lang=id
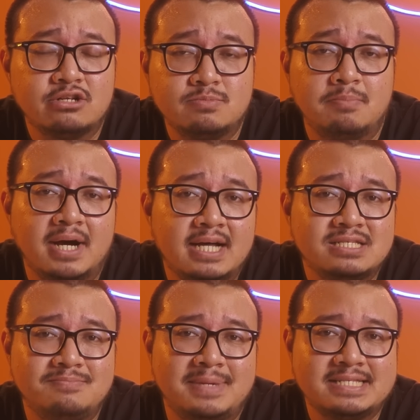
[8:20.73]
harus
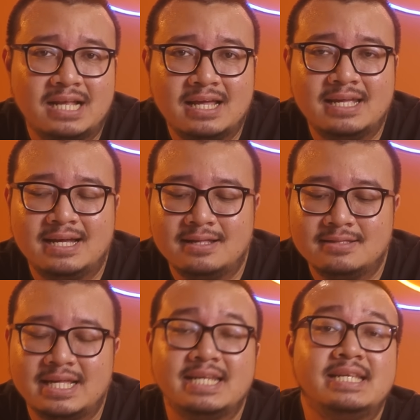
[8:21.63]
membahas masalah yang
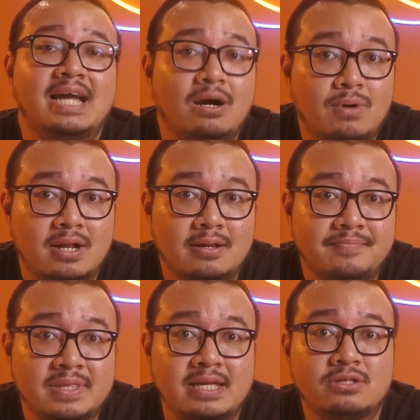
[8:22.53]
tadi di awal,
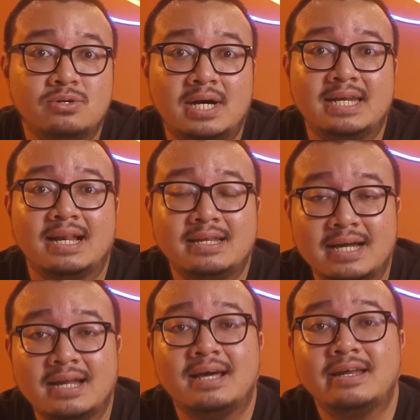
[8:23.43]
yaitu adalah
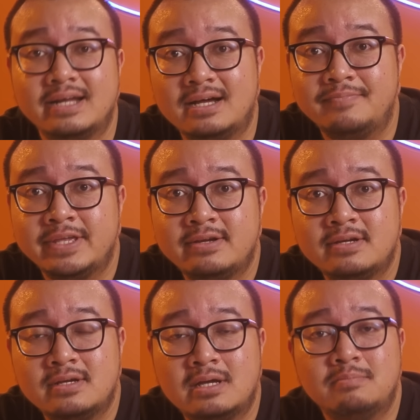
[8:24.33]
dengan harga.
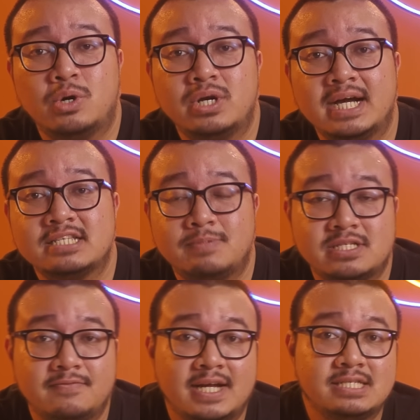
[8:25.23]
Bahwa dengan
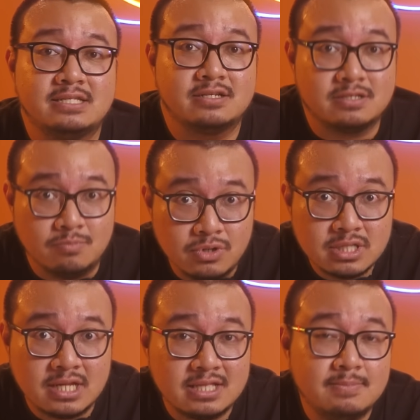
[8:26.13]
spesifikasi
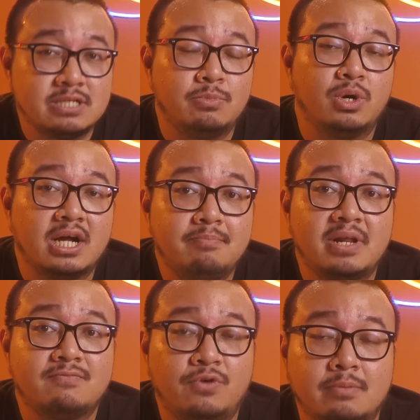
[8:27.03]
tersebut, kita bisa menggunakan
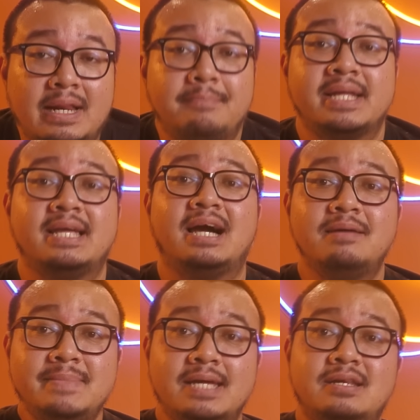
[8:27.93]
platform lamanya
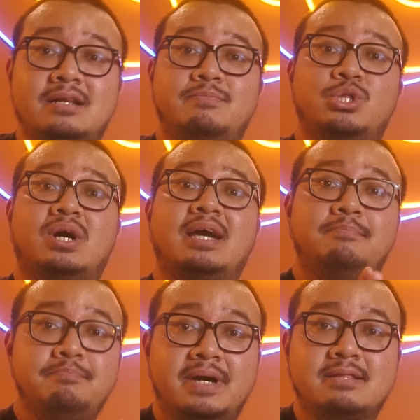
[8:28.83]
AMD dalam bentuk
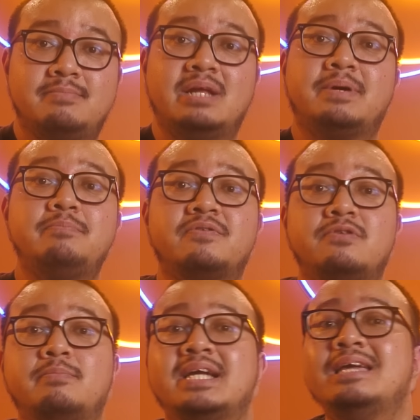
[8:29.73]
AM4, mendapatkan
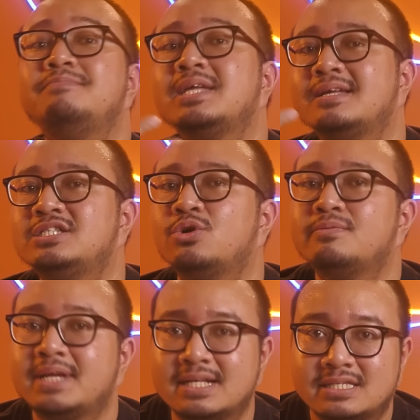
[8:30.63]
performa gaming yang jauh
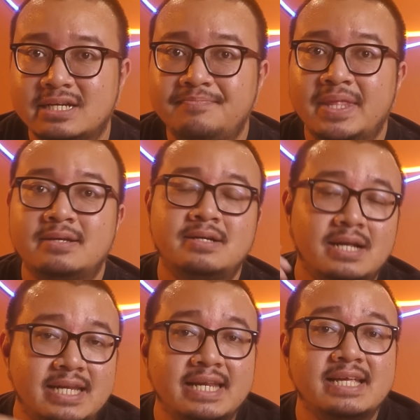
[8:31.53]
lebih kencang,
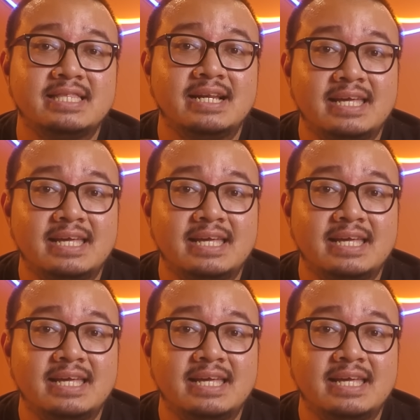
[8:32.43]
dari yang kita